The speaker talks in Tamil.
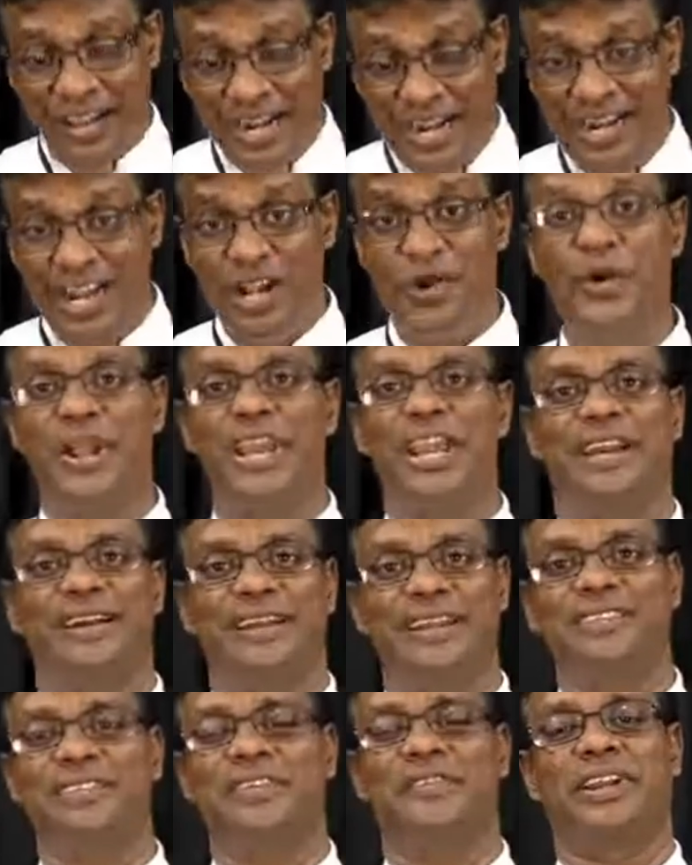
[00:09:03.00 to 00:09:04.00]
எங்களுடைய
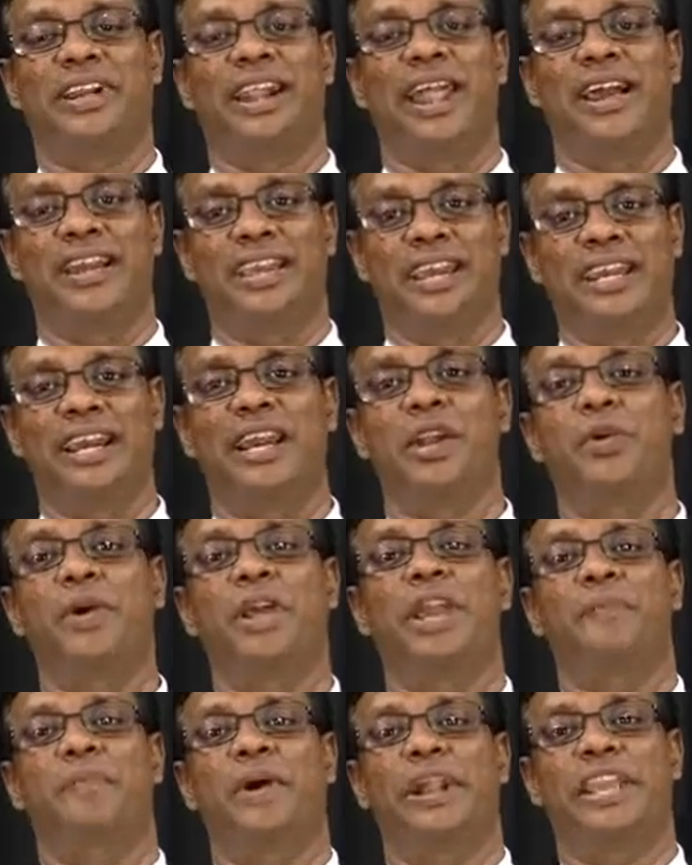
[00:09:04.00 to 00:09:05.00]
கிறிஸ்தவர்களாக
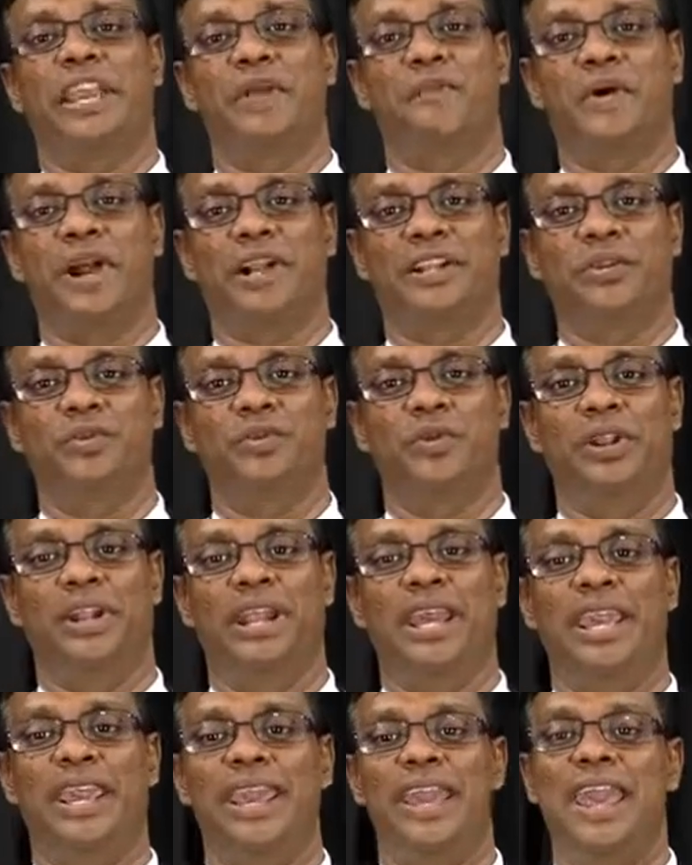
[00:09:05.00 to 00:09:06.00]
எங்களுடைய பழைய ஏற்பாட்டு
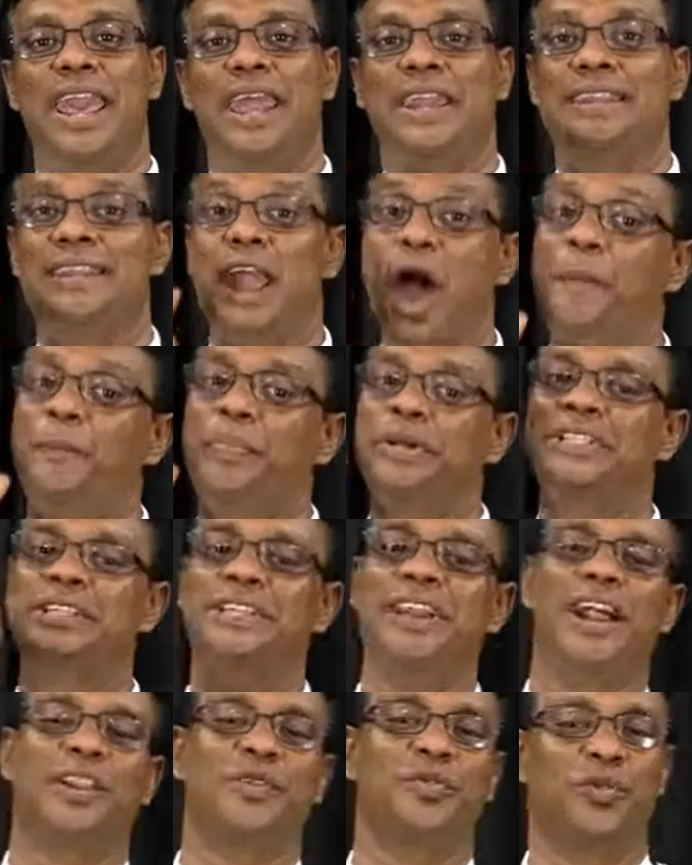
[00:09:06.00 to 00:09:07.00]
நூலிலே
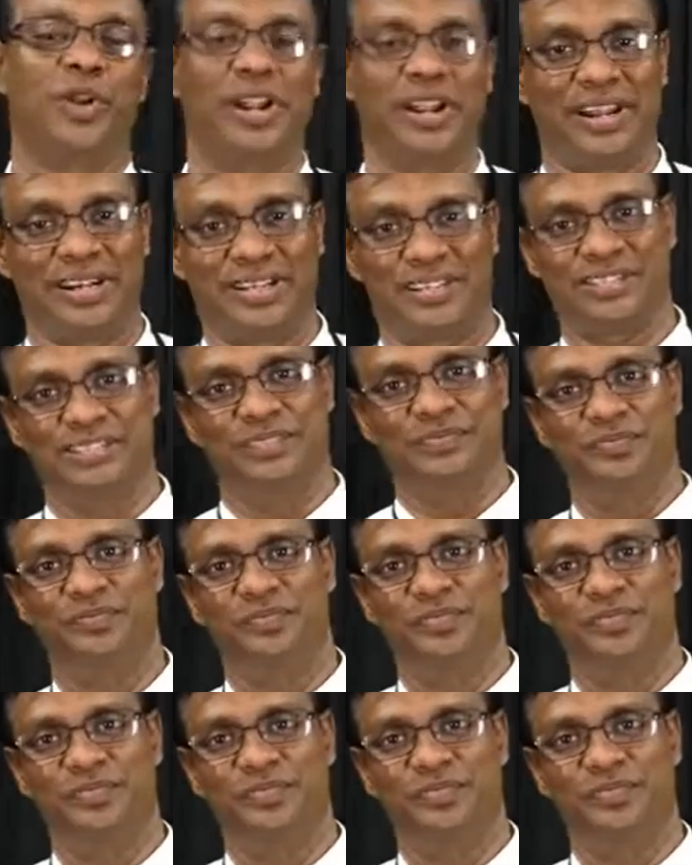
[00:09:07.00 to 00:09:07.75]
நாற்பத்தி ஆறு நூல்கள் இருக்குது